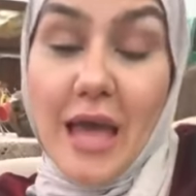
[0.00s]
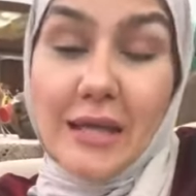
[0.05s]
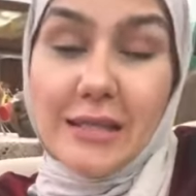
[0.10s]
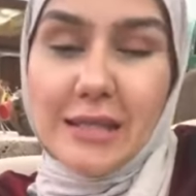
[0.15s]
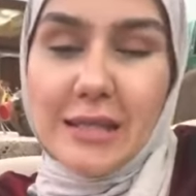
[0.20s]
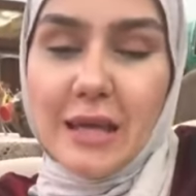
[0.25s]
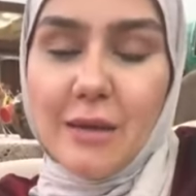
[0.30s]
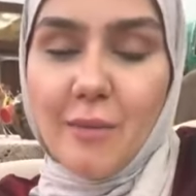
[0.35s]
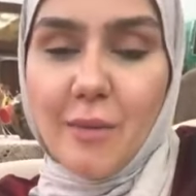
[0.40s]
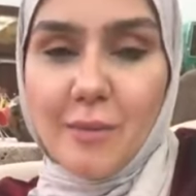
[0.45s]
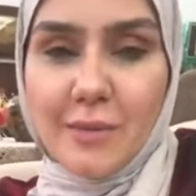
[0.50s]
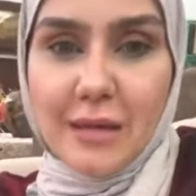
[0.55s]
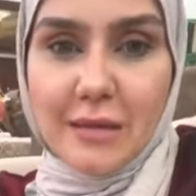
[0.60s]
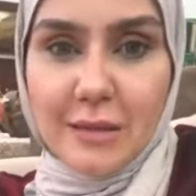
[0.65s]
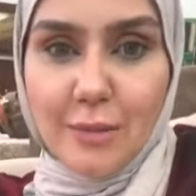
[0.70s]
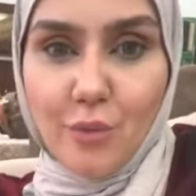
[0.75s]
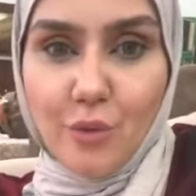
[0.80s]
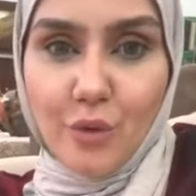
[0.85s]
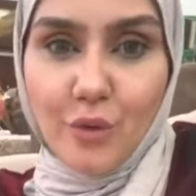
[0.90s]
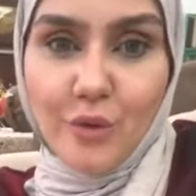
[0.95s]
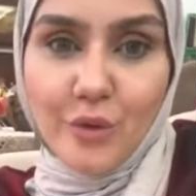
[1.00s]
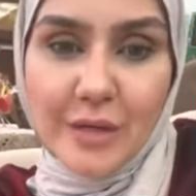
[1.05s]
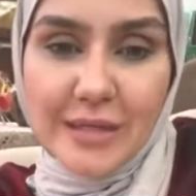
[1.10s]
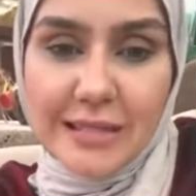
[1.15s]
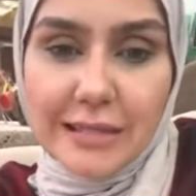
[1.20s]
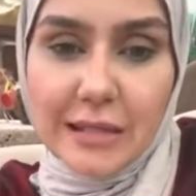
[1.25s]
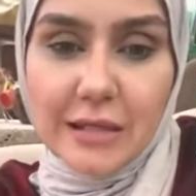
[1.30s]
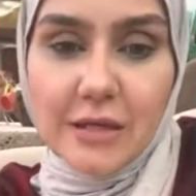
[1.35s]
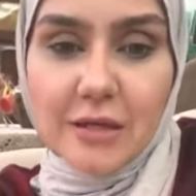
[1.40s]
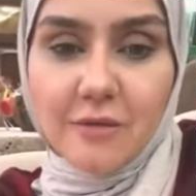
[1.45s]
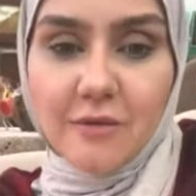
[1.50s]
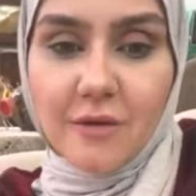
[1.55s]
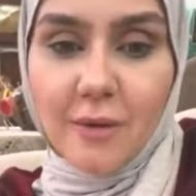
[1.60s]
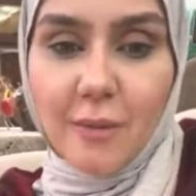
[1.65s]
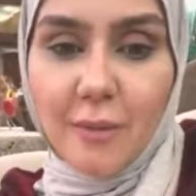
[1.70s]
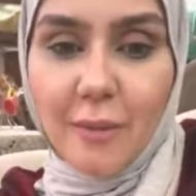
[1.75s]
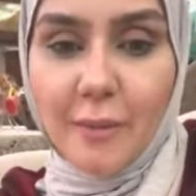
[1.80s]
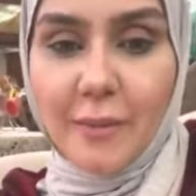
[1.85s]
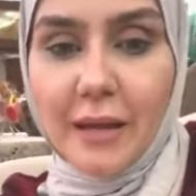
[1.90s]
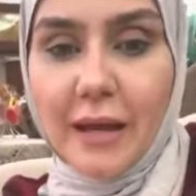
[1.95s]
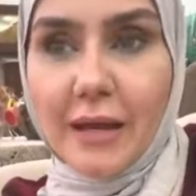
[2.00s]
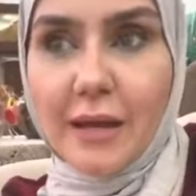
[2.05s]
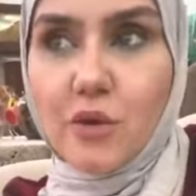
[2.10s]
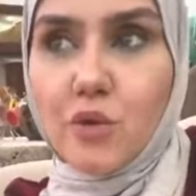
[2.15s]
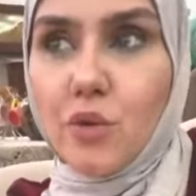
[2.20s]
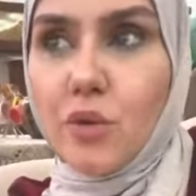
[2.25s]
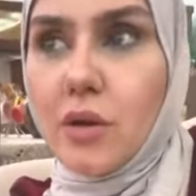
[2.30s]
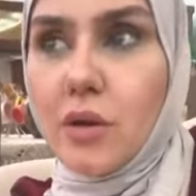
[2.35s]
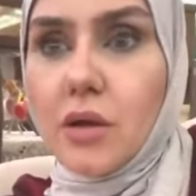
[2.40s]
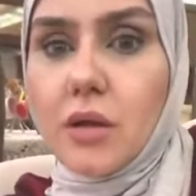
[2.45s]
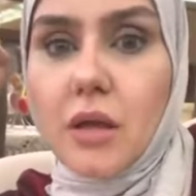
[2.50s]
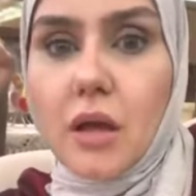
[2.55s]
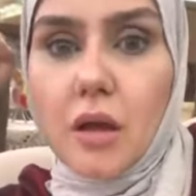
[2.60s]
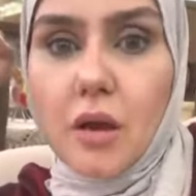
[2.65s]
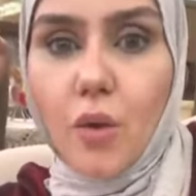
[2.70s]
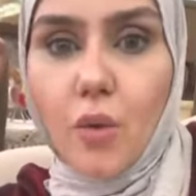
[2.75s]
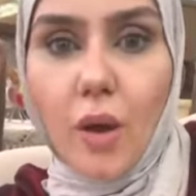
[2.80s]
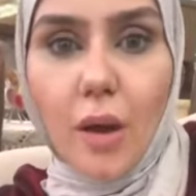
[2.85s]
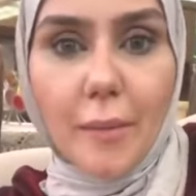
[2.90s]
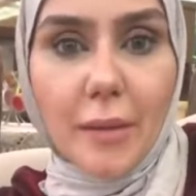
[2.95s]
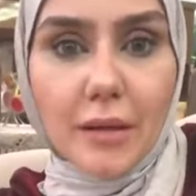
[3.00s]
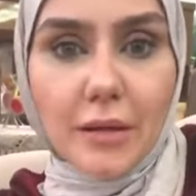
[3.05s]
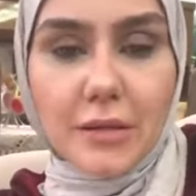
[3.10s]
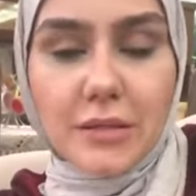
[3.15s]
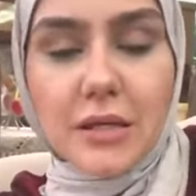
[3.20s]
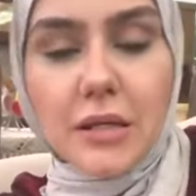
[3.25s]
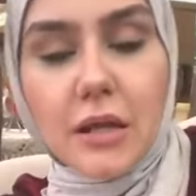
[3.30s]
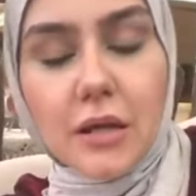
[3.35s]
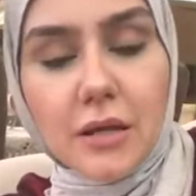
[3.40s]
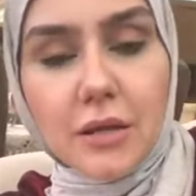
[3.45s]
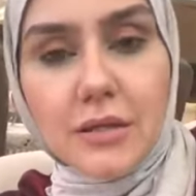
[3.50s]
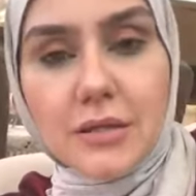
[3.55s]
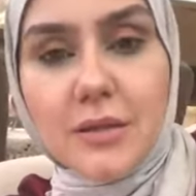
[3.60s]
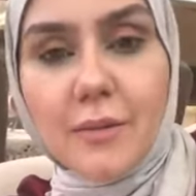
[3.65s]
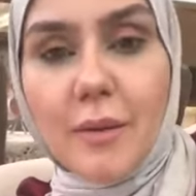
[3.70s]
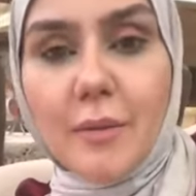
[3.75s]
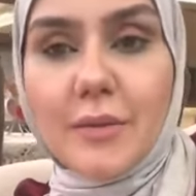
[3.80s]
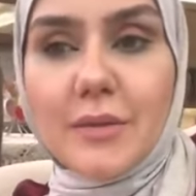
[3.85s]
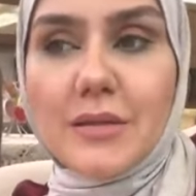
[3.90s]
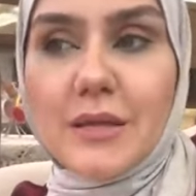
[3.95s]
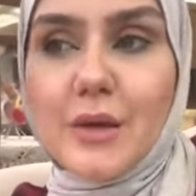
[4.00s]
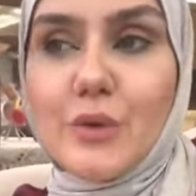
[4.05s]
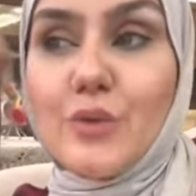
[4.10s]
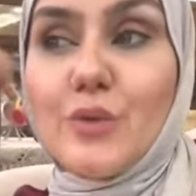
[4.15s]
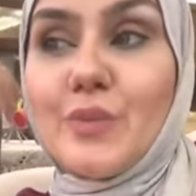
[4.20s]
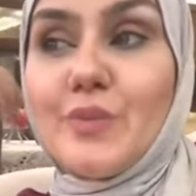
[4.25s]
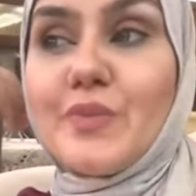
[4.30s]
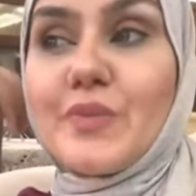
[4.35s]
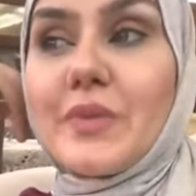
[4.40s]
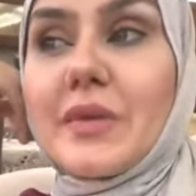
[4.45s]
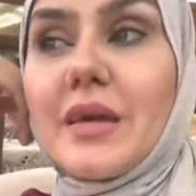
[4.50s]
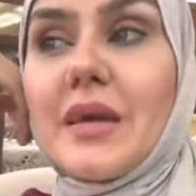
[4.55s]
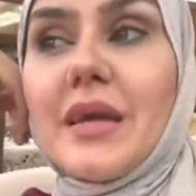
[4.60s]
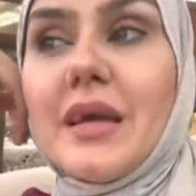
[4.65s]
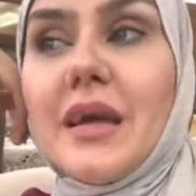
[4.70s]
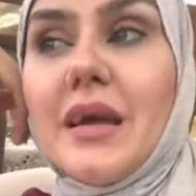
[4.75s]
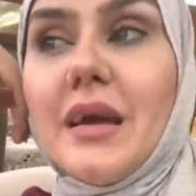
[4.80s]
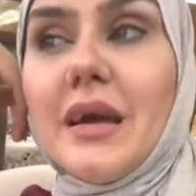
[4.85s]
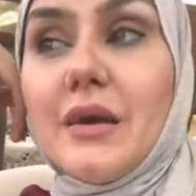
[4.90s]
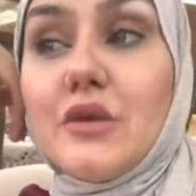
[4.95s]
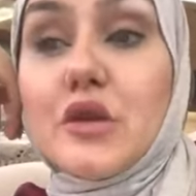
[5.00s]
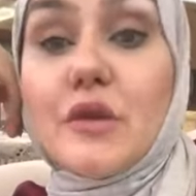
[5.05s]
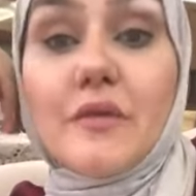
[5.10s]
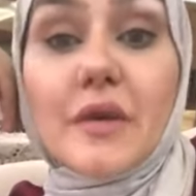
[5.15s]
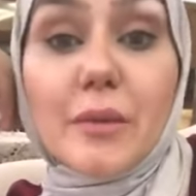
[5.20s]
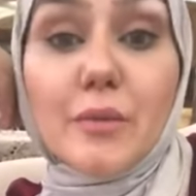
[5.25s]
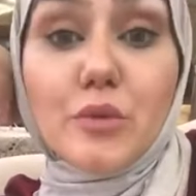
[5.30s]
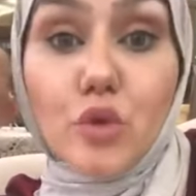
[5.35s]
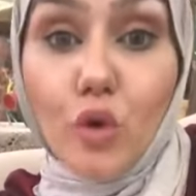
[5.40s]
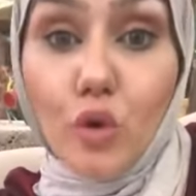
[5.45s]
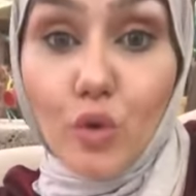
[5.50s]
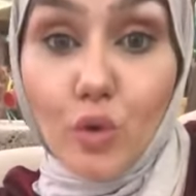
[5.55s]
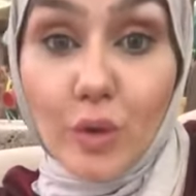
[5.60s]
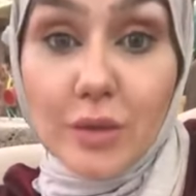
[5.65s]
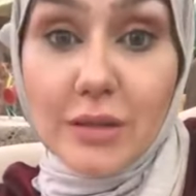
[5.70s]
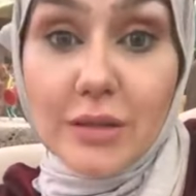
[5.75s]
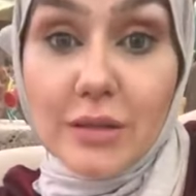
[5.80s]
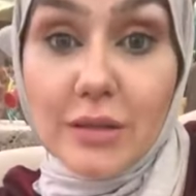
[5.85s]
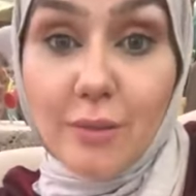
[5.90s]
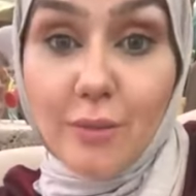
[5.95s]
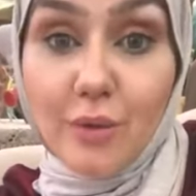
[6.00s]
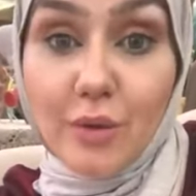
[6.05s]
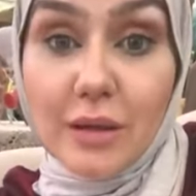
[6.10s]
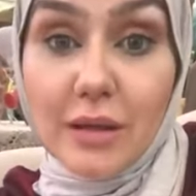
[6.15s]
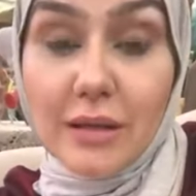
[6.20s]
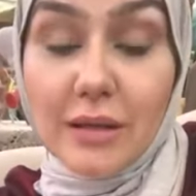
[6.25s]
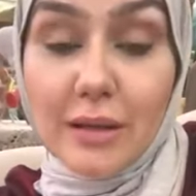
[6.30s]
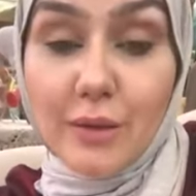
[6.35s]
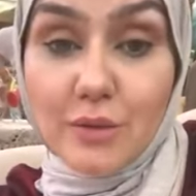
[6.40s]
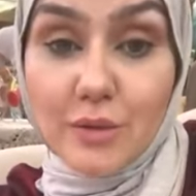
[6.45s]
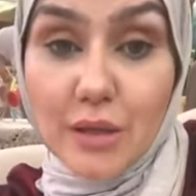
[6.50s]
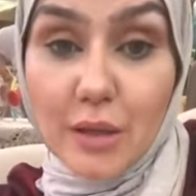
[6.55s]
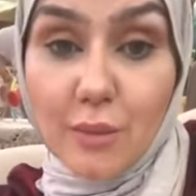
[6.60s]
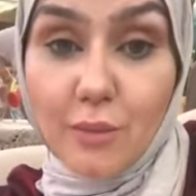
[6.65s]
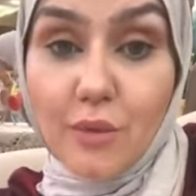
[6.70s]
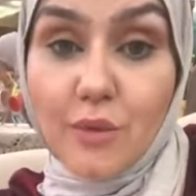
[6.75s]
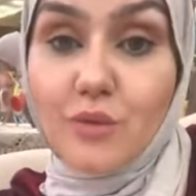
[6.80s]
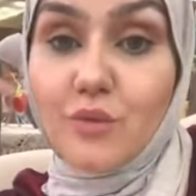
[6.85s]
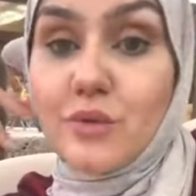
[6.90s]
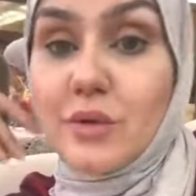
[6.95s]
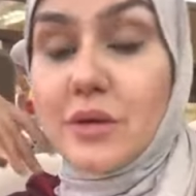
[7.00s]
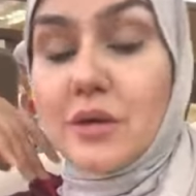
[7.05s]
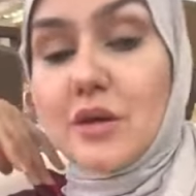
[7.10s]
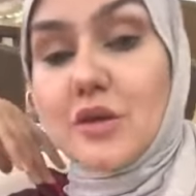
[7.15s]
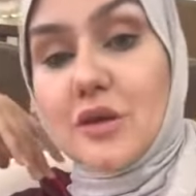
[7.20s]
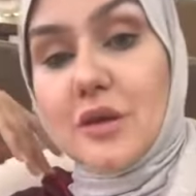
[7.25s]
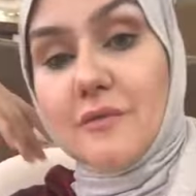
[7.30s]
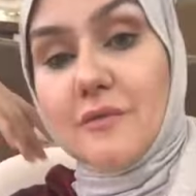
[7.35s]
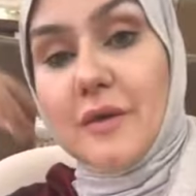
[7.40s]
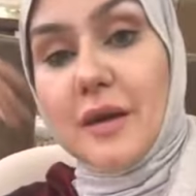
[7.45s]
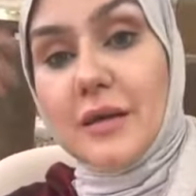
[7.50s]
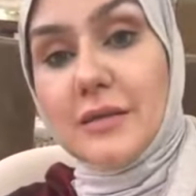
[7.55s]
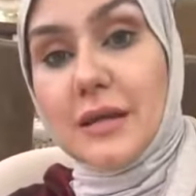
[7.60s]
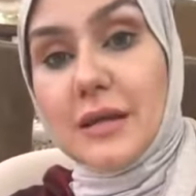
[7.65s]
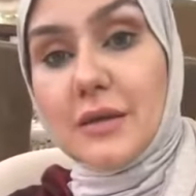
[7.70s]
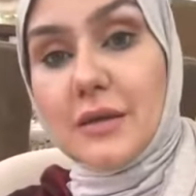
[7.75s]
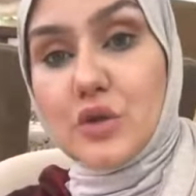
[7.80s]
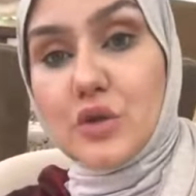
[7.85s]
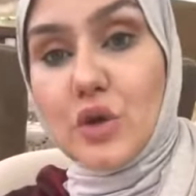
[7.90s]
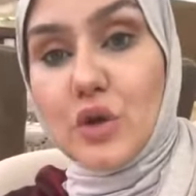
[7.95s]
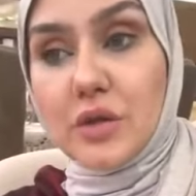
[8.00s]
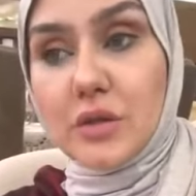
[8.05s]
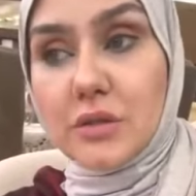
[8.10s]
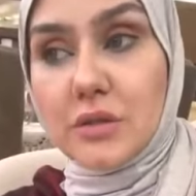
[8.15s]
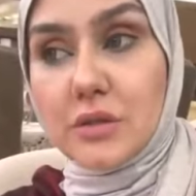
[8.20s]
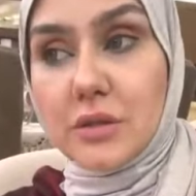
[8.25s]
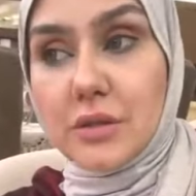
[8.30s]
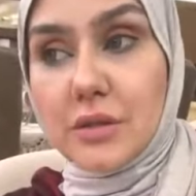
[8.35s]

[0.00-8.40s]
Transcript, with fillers: انت دايما بتعتبره ند ليك فلما بيعمل حاجه تقول ايه ده هو عمل كذا لا انا لازم اعمل زيه شايفاك بتخرج كتير يا برج الجوزاء برضو يعني انا شايفه عندك طاقه